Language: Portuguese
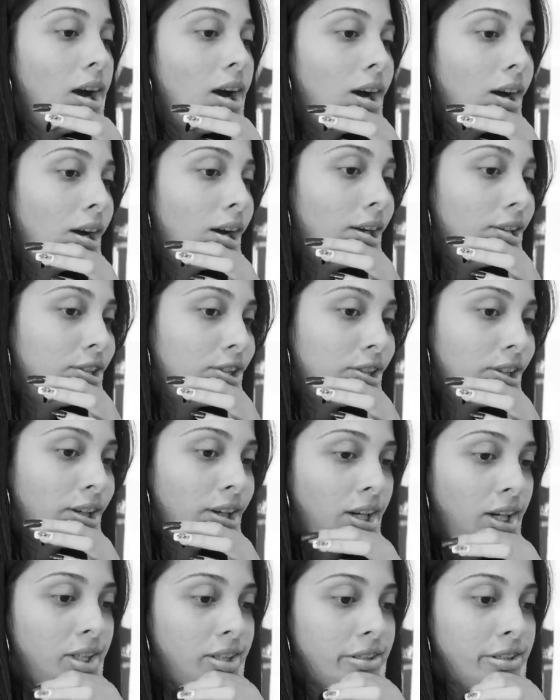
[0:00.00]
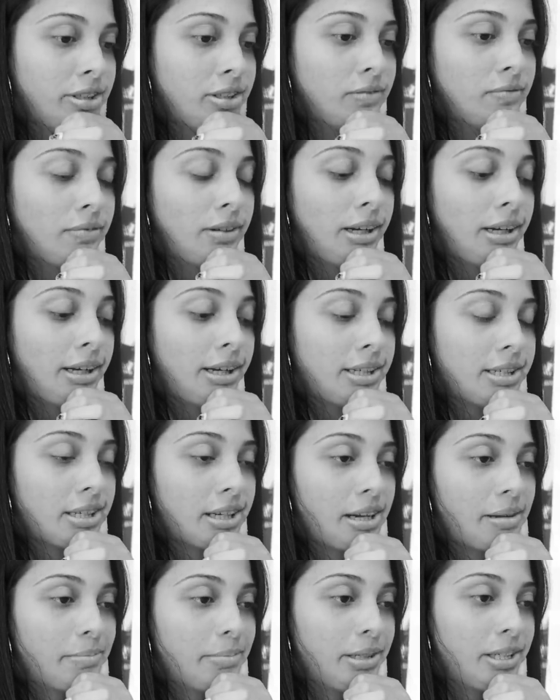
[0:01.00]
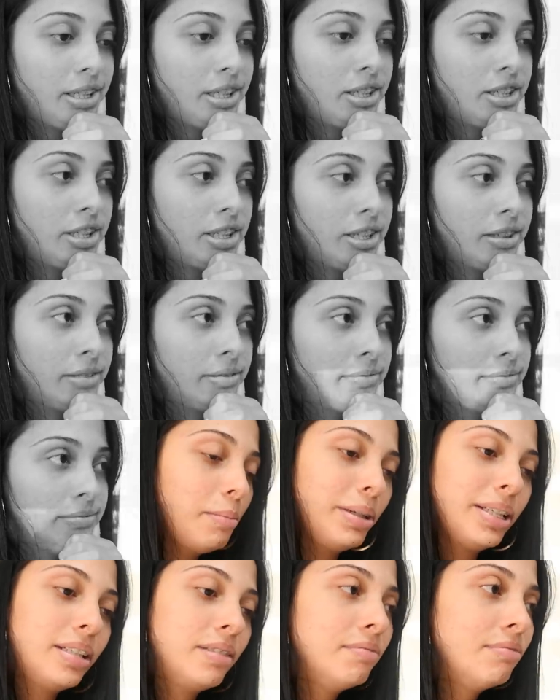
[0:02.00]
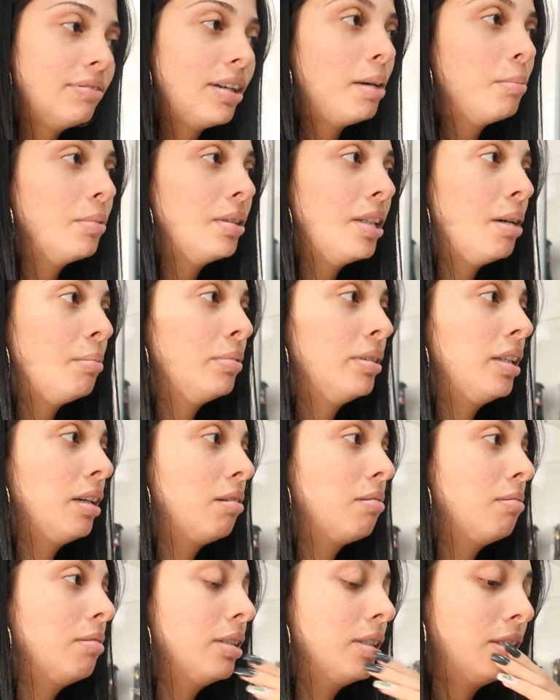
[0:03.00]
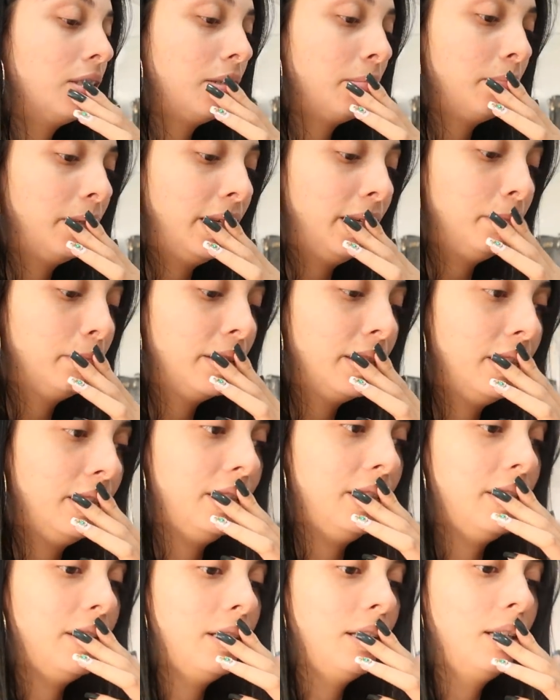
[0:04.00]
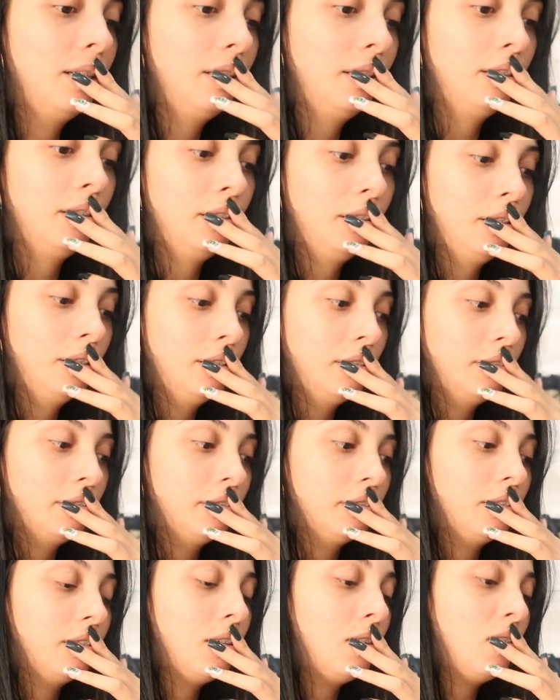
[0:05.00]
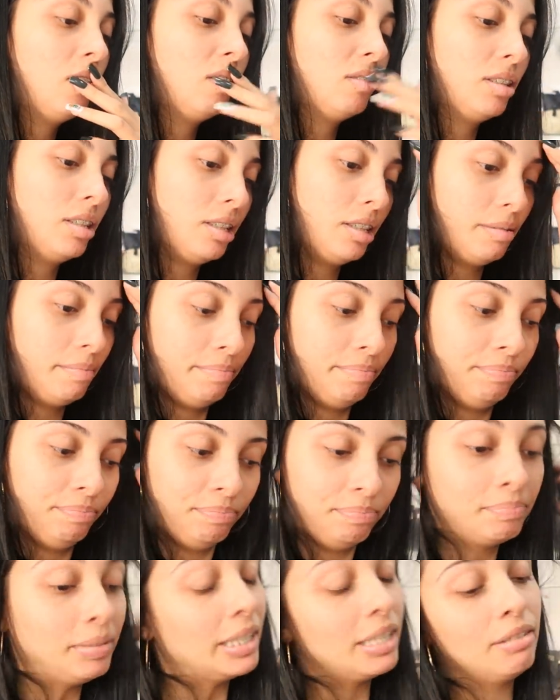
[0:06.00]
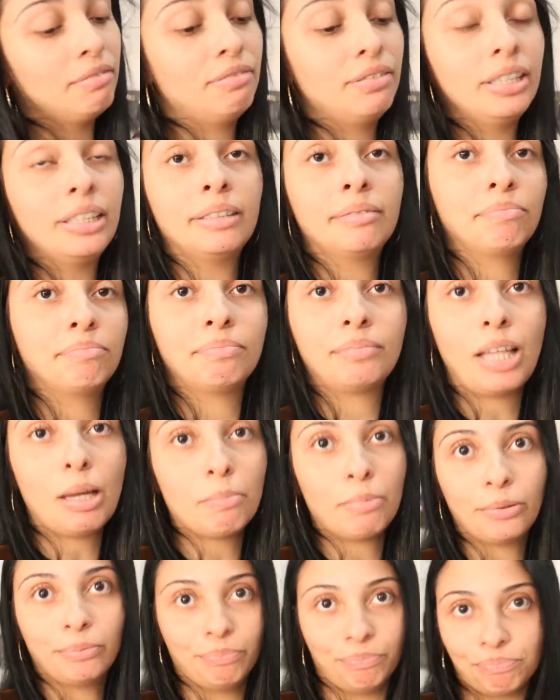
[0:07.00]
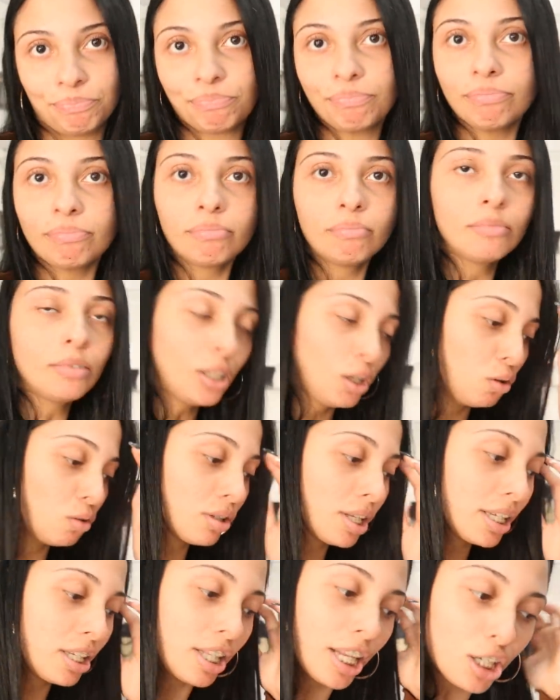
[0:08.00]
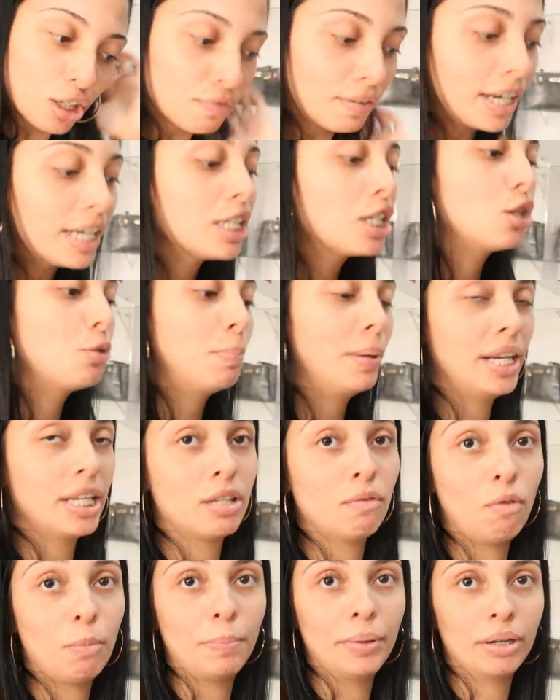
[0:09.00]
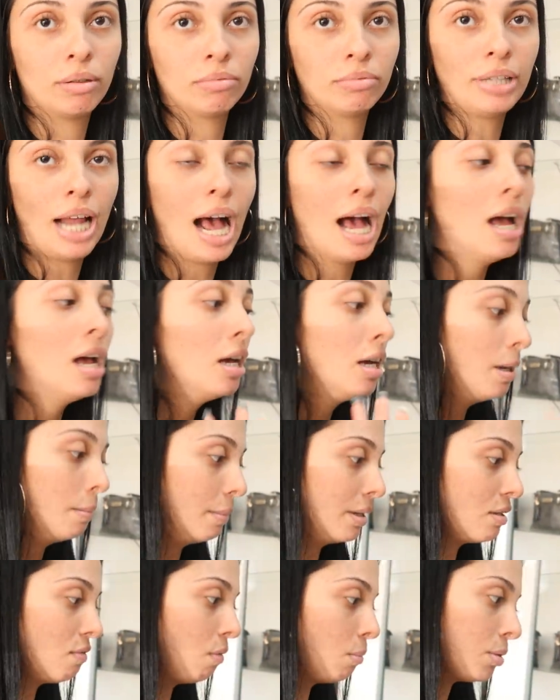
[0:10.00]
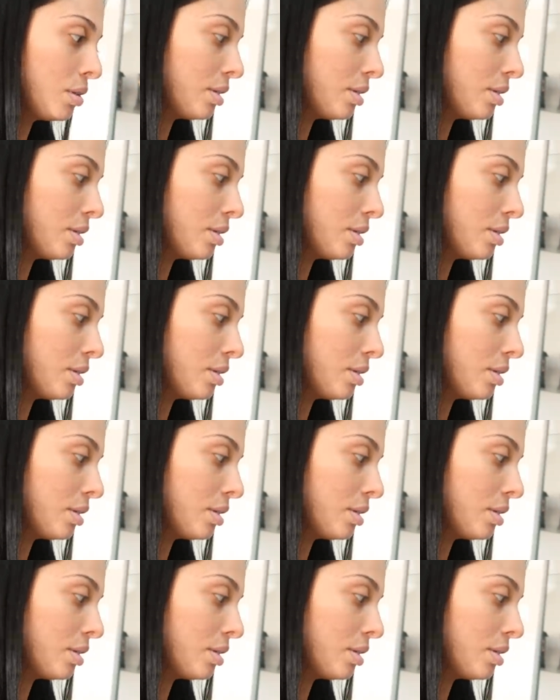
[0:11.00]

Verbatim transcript: Ai, gente, não era esse cabide. Ah, mas não vai mudar muita coisa também, mas... Nossa, mas enfim, tá bom. Eu não sei se tem diferença de preço, eu vou perguntar, mas eu